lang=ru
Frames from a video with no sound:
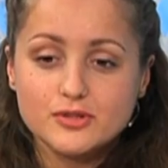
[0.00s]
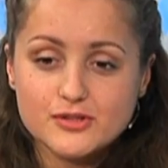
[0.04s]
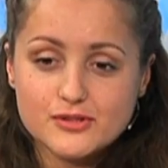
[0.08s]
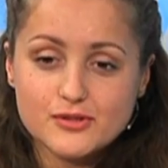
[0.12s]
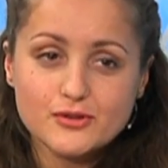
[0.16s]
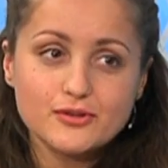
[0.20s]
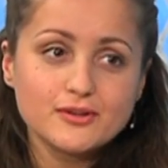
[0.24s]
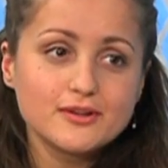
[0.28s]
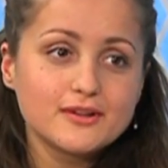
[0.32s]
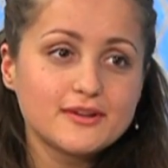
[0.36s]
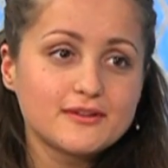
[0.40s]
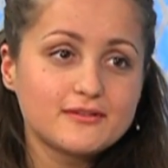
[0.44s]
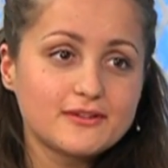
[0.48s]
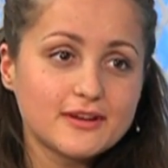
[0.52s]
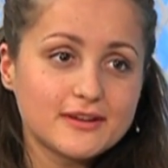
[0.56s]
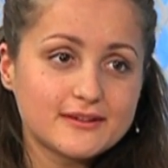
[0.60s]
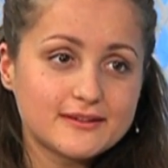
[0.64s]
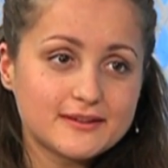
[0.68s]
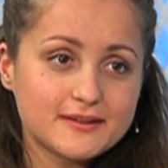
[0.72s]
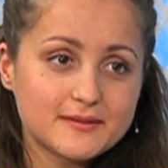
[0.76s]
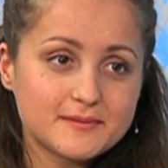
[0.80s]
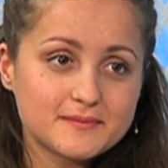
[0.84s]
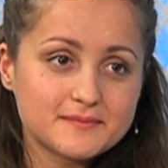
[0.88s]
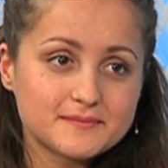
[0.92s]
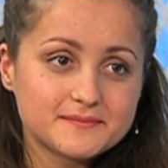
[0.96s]
«Унесенные
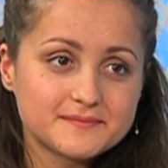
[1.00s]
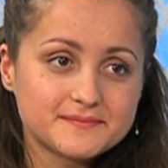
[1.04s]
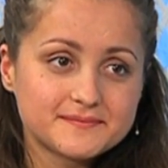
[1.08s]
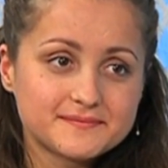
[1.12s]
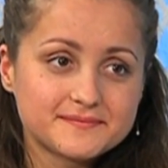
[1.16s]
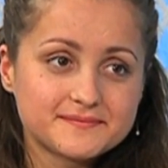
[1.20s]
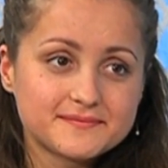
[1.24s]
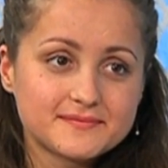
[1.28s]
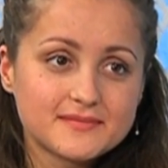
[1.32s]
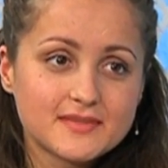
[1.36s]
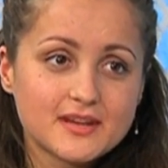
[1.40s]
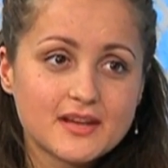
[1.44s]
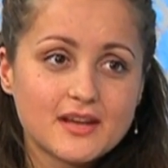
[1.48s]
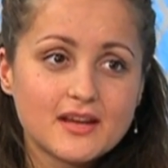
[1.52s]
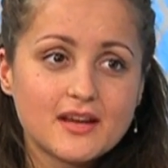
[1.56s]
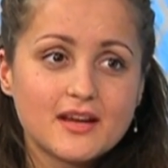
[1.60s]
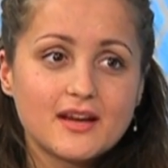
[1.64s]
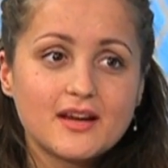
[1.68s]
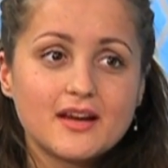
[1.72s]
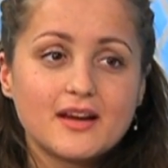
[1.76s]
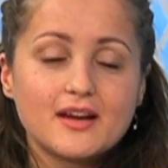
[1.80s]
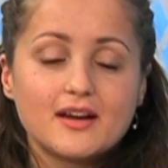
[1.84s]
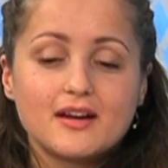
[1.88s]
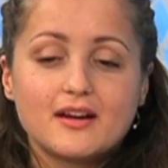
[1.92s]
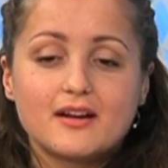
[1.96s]
ветром». Я тоже
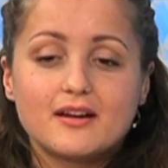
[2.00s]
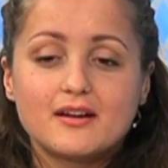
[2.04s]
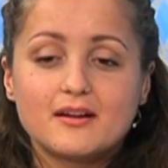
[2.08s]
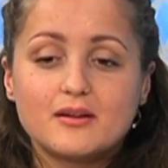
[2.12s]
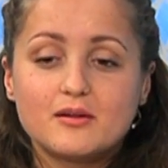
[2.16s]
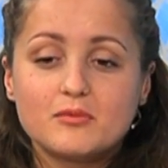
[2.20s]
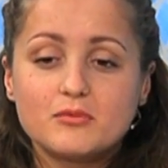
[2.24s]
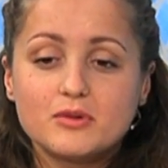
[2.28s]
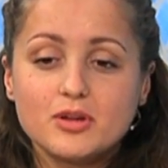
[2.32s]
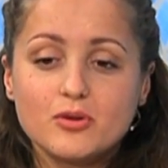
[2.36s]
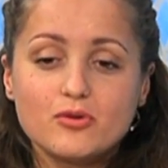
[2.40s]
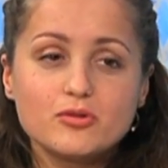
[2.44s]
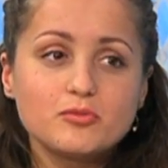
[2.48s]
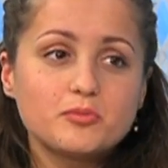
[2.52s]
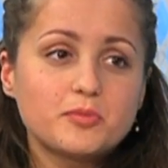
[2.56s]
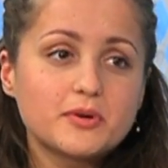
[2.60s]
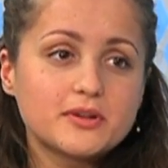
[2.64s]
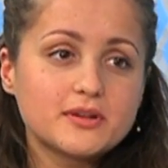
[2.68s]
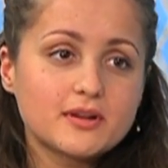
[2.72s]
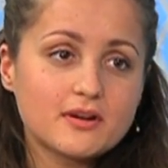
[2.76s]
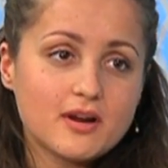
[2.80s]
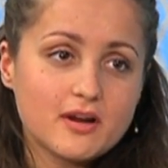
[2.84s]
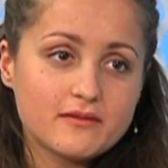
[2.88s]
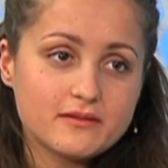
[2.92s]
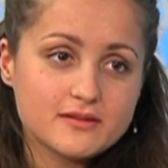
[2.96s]
смотрела, мне э, Мне он
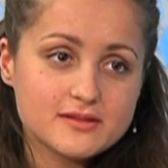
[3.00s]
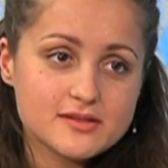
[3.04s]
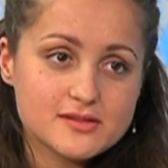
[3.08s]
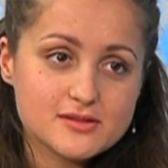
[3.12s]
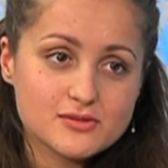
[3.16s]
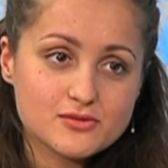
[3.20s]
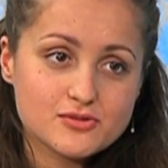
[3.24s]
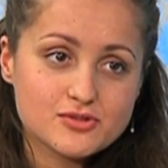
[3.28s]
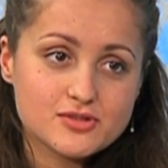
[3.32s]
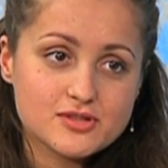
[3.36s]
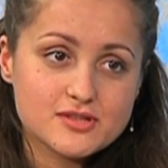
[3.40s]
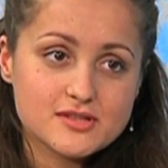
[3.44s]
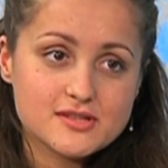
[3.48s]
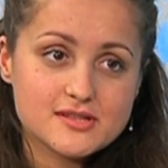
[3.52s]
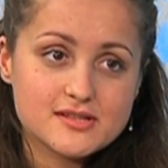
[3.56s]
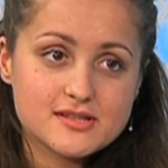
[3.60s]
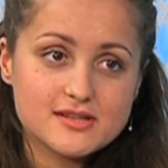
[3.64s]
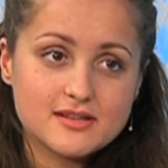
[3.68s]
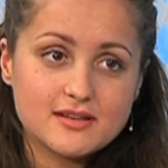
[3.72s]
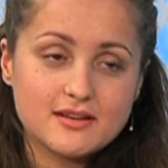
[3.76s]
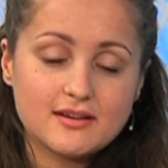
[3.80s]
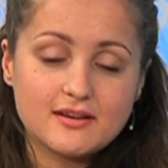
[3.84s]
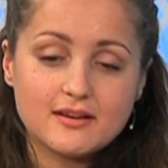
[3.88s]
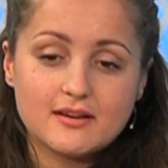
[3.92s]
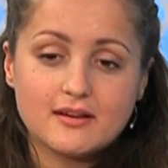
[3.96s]
понравился очень
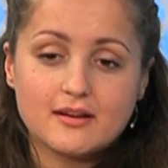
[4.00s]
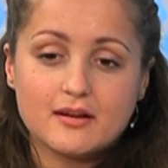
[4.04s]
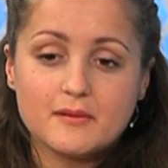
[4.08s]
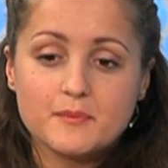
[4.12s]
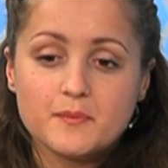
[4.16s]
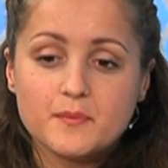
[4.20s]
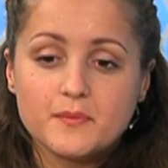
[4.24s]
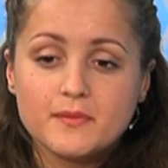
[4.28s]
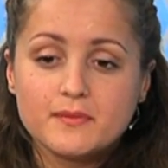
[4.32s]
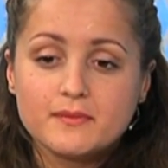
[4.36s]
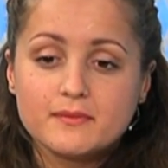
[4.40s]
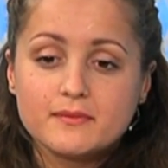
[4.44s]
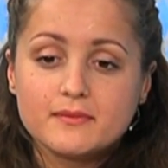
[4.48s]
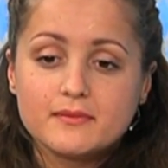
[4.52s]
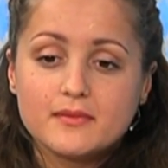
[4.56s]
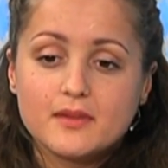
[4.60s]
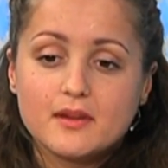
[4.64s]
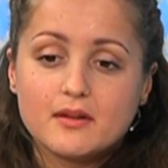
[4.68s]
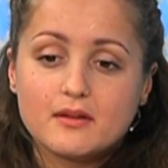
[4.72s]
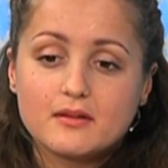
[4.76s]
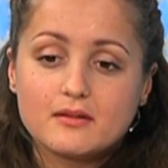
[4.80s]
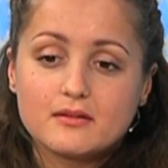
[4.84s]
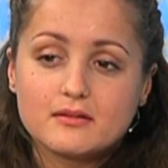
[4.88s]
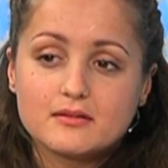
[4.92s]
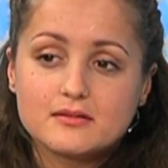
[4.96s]
сильно.
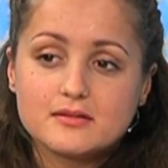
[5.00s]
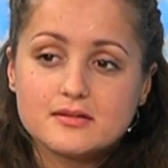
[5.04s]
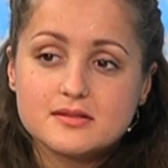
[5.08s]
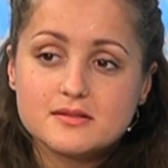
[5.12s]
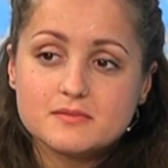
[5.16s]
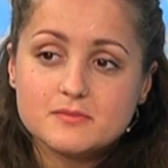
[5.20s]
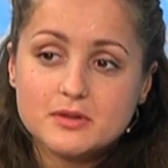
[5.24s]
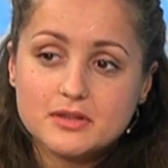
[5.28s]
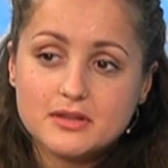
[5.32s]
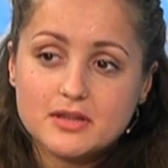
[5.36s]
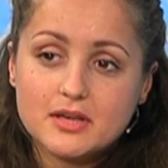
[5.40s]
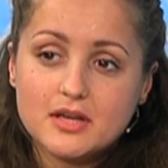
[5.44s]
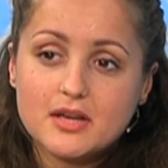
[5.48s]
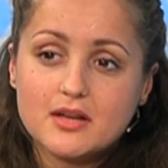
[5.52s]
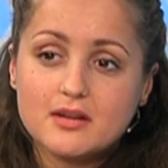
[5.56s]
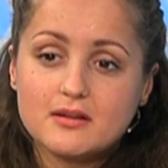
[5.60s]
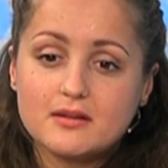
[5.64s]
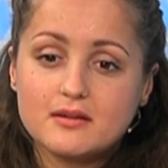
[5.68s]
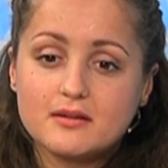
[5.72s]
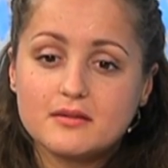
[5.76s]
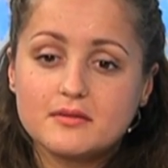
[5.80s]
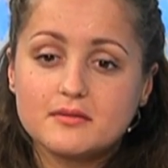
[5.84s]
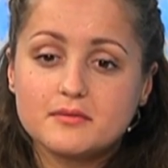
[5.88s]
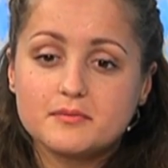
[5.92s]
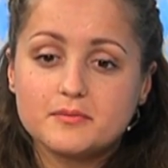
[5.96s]
Э,
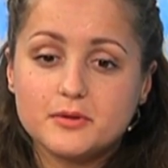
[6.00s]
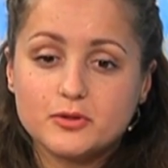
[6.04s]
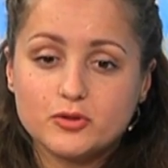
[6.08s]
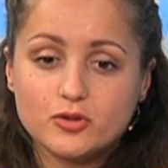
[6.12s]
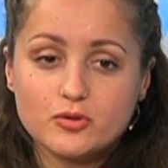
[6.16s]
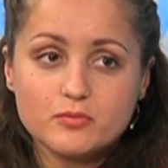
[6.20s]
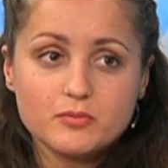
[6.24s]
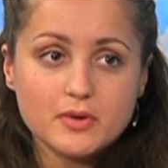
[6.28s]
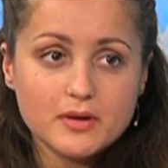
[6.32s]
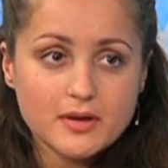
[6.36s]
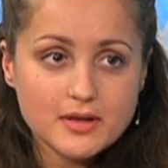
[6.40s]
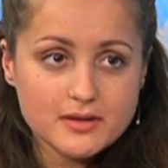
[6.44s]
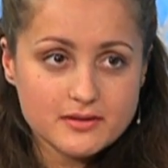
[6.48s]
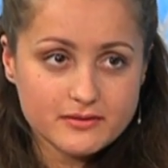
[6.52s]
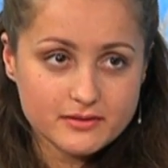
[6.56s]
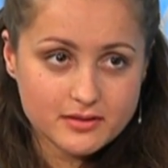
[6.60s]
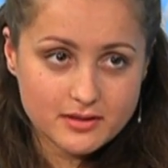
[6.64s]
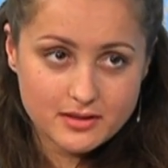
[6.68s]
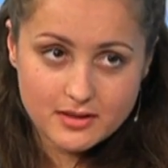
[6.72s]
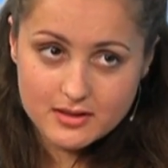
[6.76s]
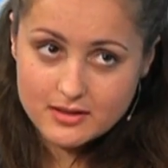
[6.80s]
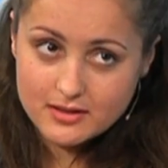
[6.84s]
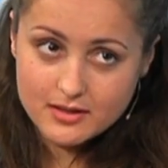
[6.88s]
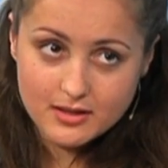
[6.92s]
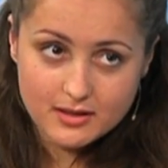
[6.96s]
смотрела, потом а,
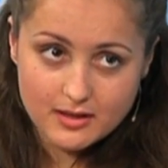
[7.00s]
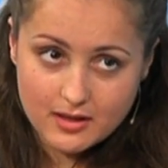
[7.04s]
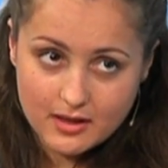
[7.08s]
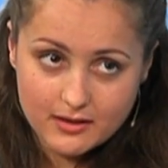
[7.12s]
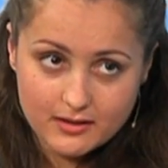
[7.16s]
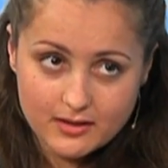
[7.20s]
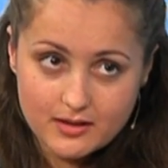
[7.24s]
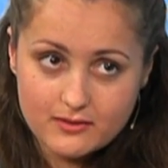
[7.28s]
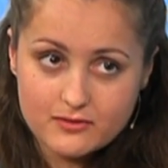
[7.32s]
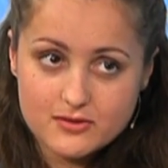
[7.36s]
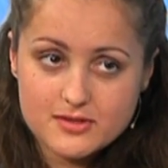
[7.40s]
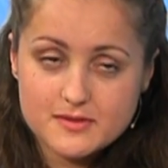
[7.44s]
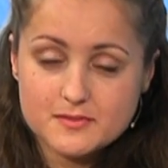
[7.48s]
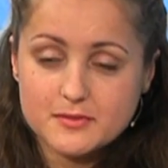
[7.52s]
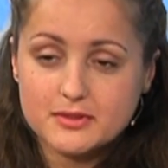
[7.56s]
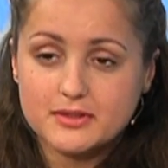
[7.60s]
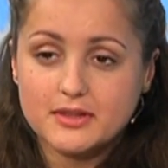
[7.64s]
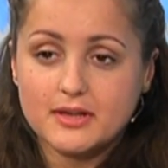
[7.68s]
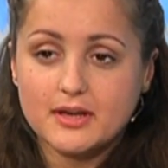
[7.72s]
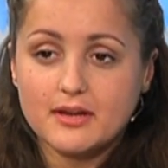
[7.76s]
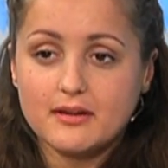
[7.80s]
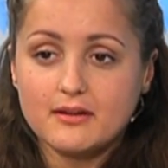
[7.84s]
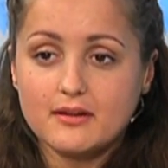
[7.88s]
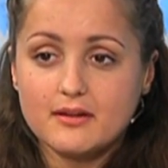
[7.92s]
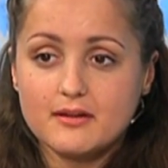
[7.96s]
неоднократно его
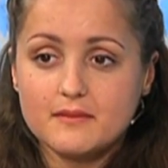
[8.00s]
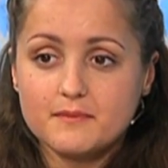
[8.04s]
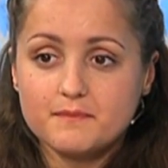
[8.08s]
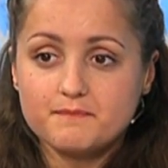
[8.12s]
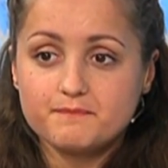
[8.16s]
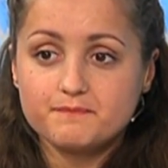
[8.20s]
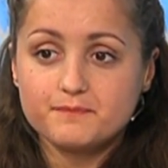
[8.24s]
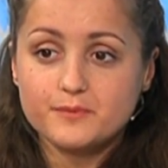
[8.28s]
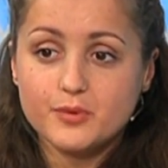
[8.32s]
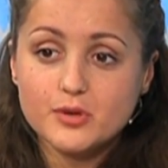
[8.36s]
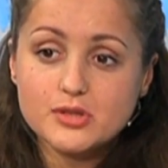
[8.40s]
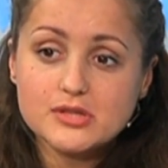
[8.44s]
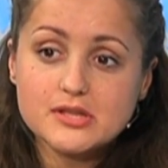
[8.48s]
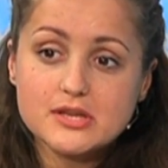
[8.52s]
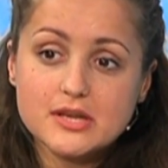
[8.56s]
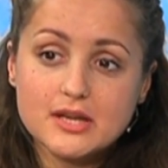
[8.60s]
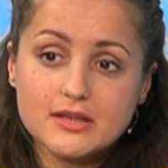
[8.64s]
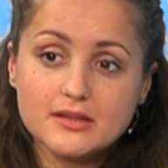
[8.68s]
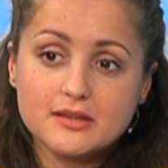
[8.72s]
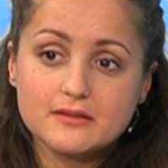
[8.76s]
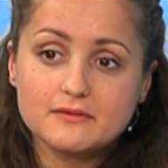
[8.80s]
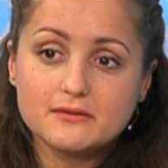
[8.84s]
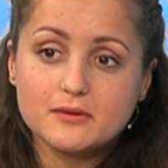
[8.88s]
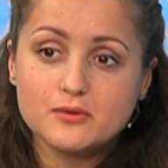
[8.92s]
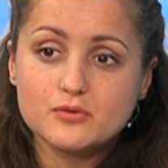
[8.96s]
смотрела. Так.
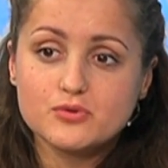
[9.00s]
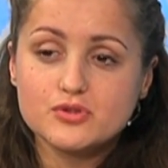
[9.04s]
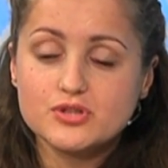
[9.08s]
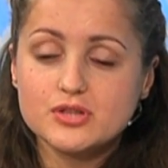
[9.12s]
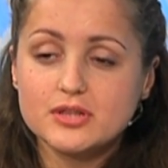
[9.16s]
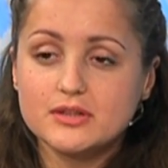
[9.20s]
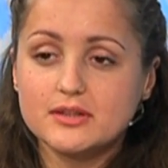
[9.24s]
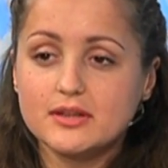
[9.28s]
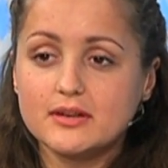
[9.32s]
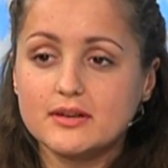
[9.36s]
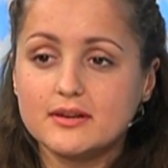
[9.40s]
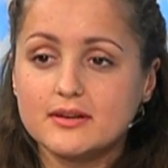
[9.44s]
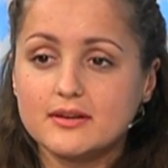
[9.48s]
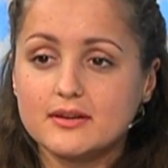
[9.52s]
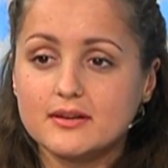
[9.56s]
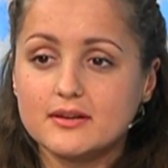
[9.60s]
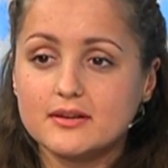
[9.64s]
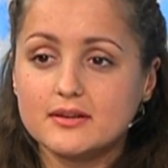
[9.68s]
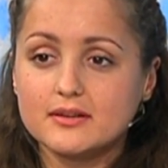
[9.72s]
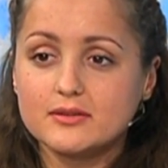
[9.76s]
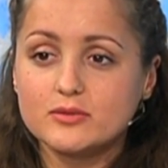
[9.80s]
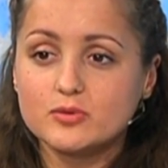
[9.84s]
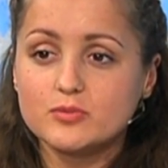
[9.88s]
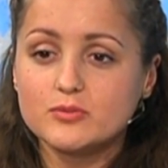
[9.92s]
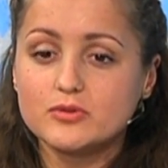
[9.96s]
После этого уже так
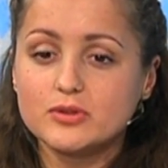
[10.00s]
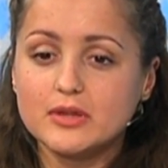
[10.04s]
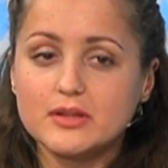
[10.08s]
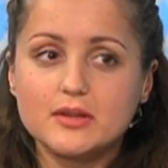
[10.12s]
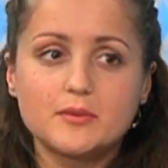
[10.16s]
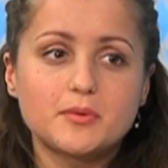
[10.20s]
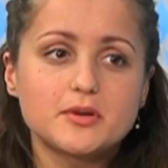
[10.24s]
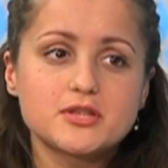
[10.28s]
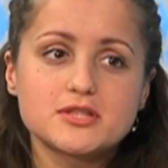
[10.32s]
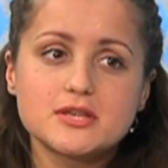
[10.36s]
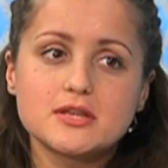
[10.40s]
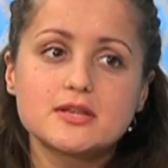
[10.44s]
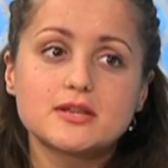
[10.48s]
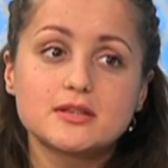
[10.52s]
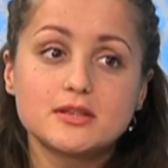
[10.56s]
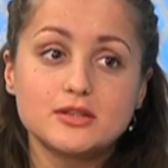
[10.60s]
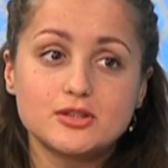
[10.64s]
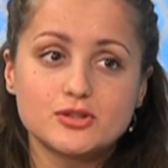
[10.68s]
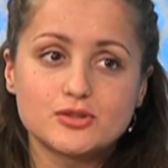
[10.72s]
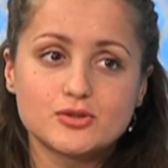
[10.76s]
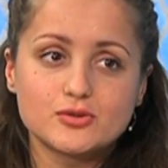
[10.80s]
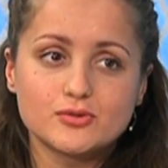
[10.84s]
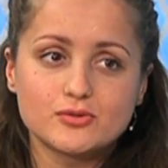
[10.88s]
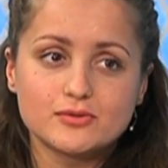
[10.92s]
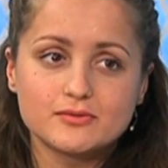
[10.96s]
э, думаю, надо прочитать
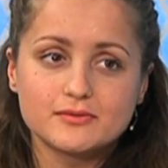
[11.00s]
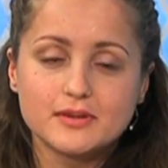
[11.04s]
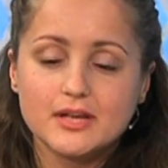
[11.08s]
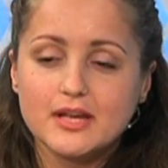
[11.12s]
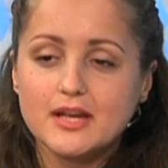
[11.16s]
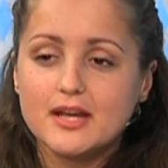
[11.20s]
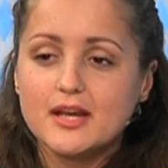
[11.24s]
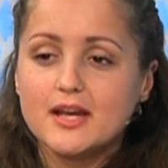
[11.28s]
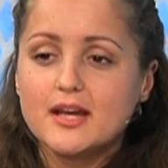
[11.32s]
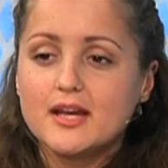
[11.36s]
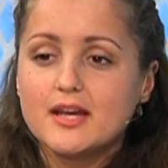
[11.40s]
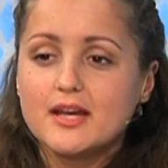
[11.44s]
книжку. Угу.